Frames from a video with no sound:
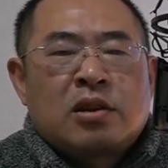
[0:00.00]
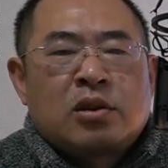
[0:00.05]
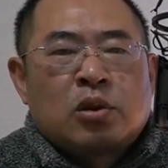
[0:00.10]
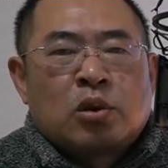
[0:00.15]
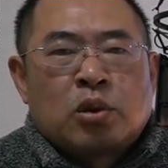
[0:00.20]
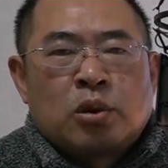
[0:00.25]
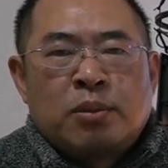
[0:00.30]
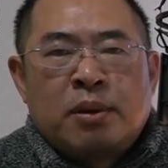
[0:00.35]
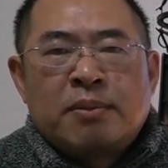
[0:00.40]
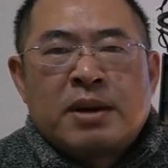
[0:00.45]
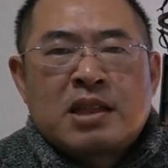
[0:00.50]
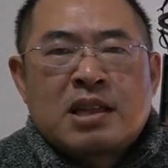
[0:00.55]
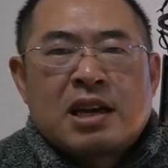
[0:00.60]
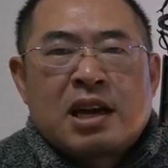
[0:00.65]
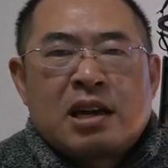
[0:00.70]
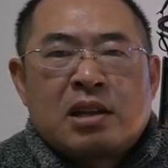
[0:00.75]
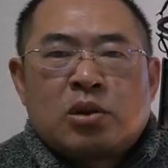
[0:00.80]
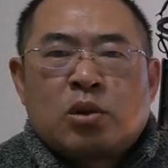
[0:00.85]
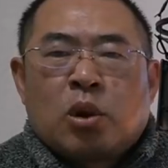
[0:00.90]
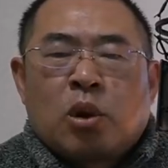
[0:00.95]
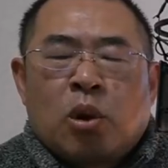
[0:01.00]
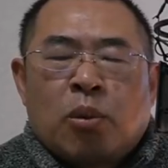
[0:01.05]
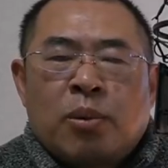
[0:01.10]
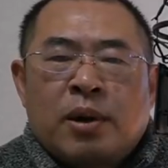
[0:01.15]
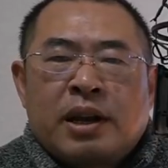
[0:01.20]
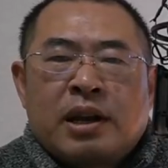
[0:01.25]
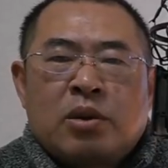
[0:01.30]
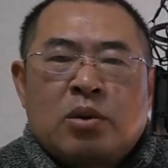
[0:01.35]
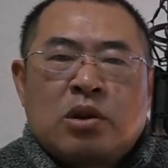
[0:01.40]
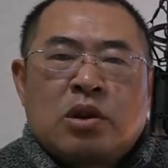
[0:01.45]
アクセルの踏み間違え
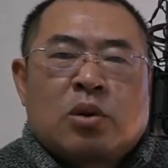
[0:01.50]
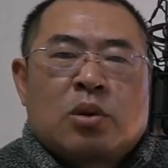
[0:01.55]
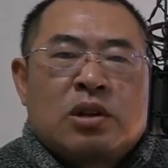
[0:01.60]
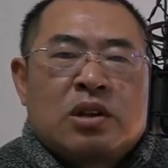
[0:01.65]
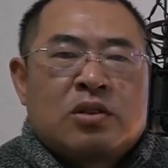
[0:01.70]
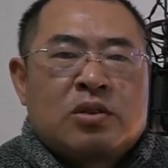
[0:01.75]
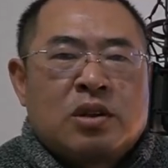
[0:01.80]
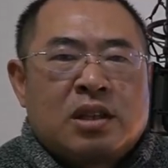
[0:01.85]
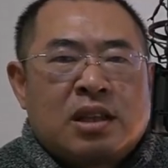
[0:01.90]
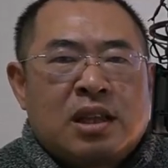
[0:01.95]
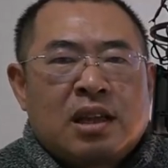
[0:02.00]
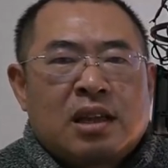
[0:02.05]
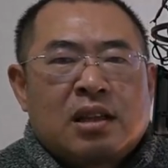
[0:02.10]
と思われる事故に